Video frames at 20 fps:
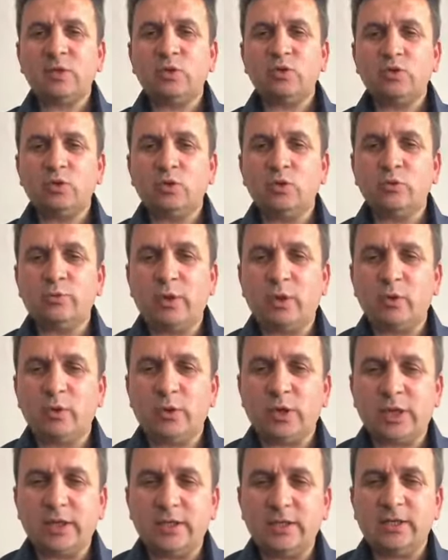zulme
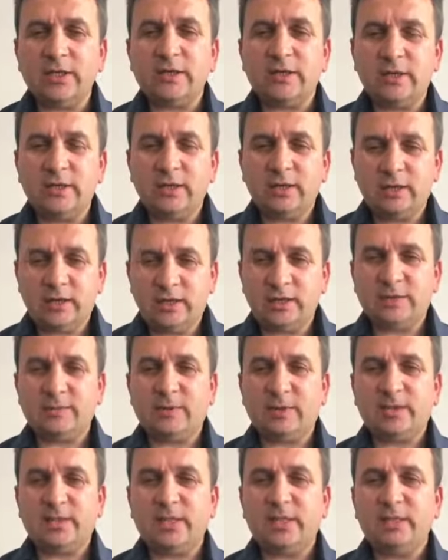uğradığı
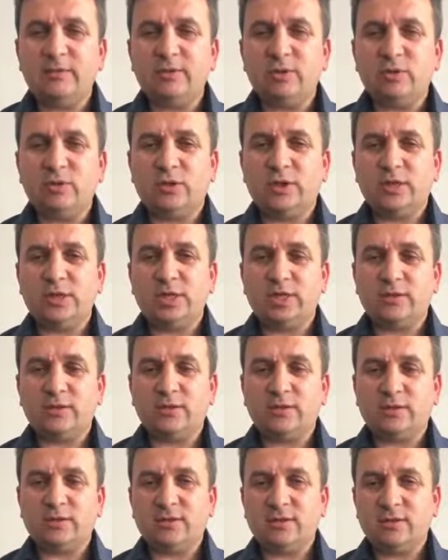ispat edilmiş
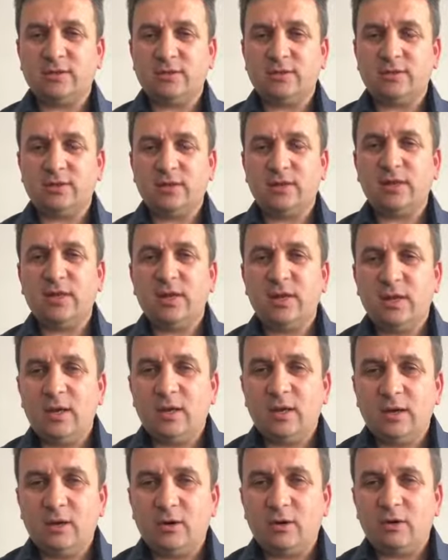olacaktır.
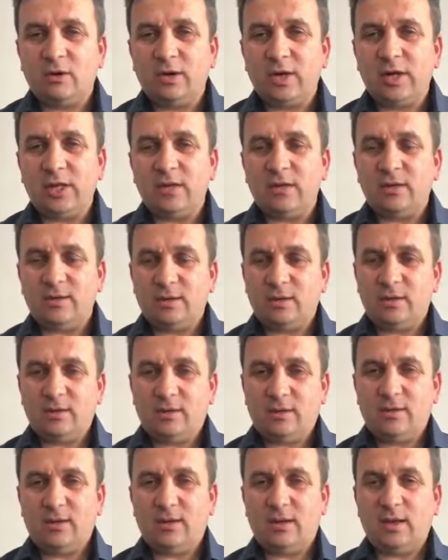Örneğin
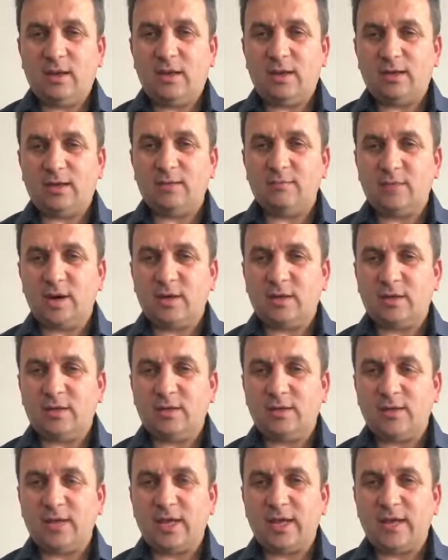eğitim
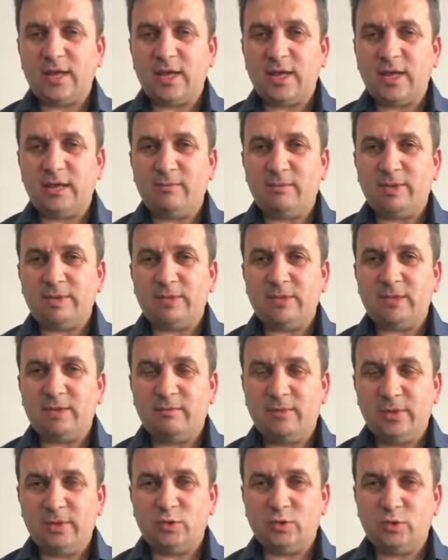hakkının engellenmesi
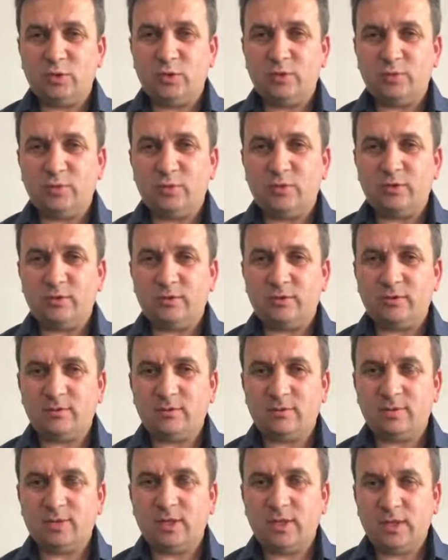de bir zulümdür.
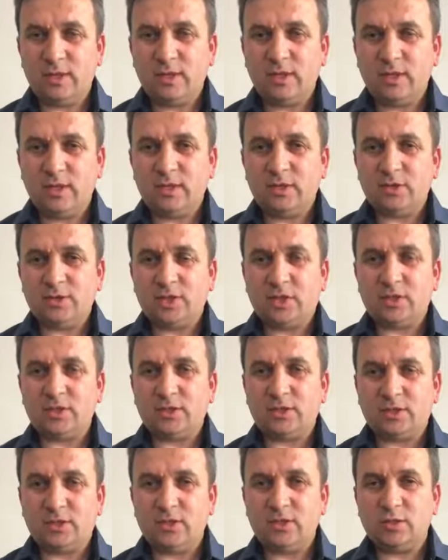
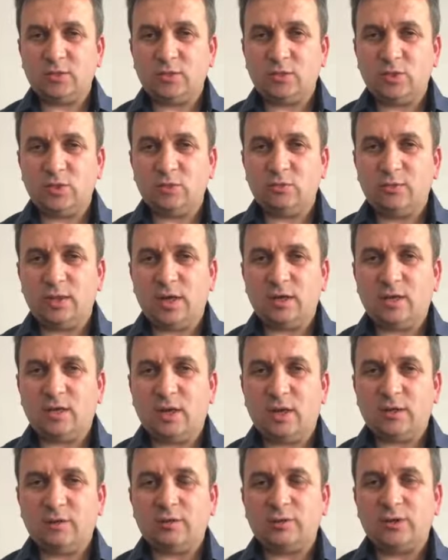Çalıştığınız kurumlar
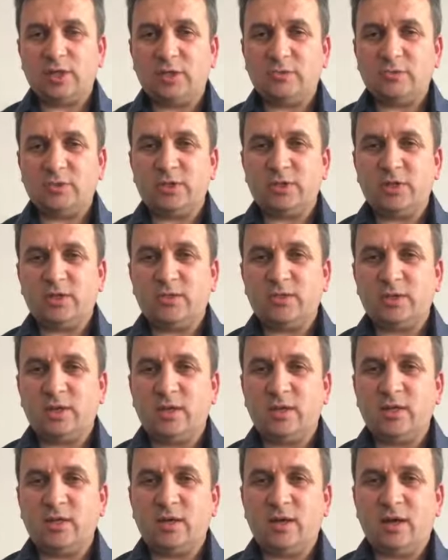667
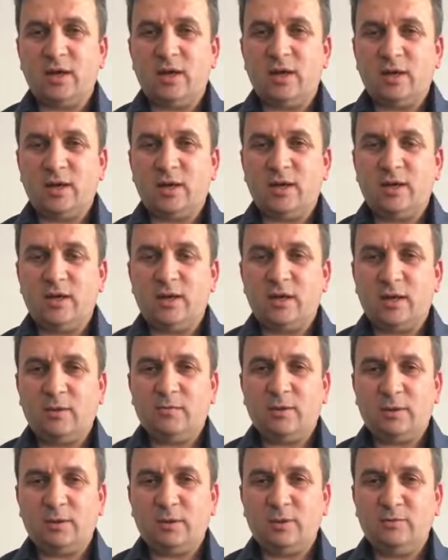sayılı KHK ile
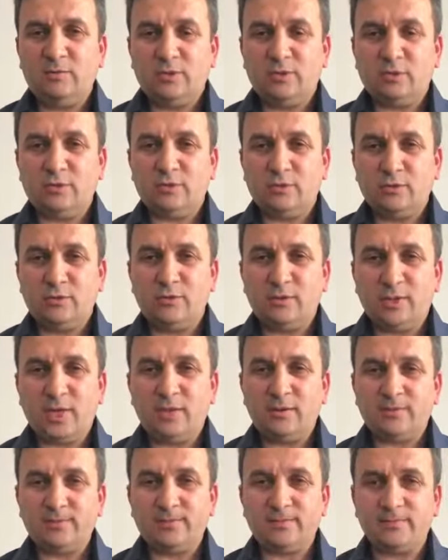kapatılmış
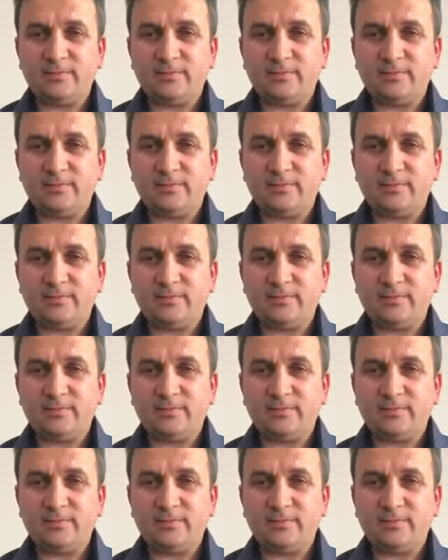durumda.